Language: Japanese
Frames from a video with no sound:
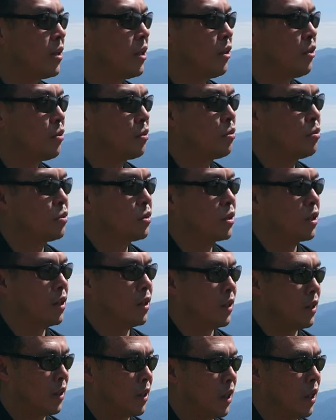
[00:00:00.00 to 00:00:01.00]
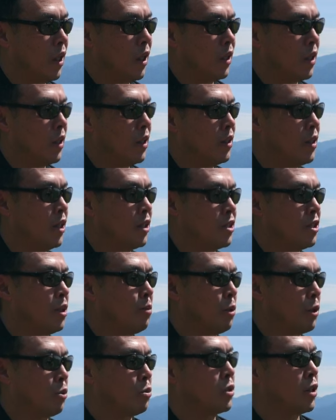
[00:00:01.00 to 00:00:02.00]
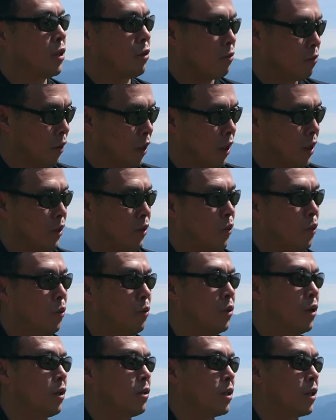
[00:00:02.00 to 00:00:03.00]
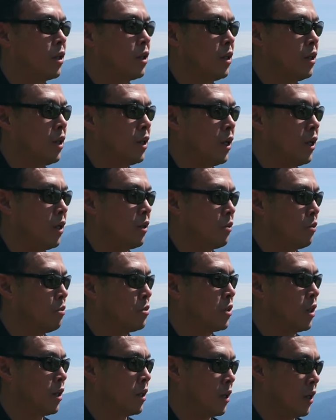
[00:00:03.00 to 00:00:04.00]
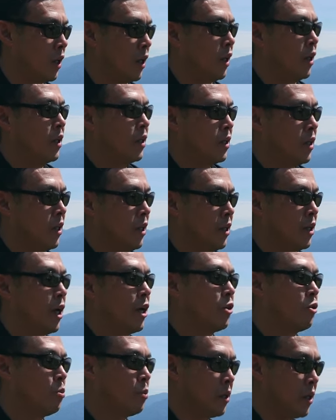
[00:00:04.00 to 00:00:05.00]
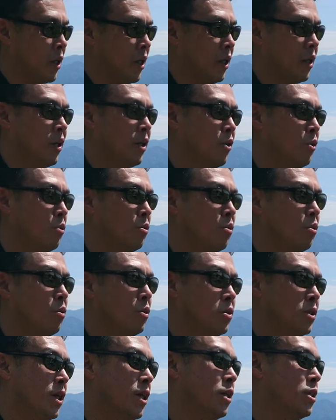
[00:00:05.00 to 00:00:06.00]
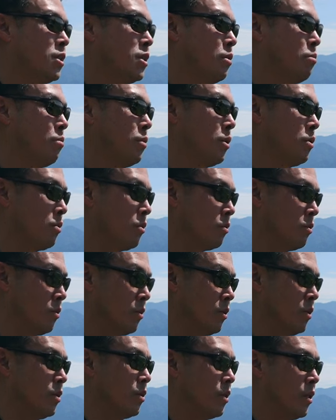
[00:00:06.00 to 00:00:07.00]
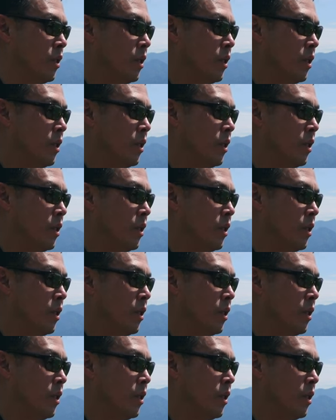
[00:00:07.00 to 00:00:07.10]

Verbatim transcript: リフトを使った夏山登山は本格的な登山が醍醐味で標高 3,000m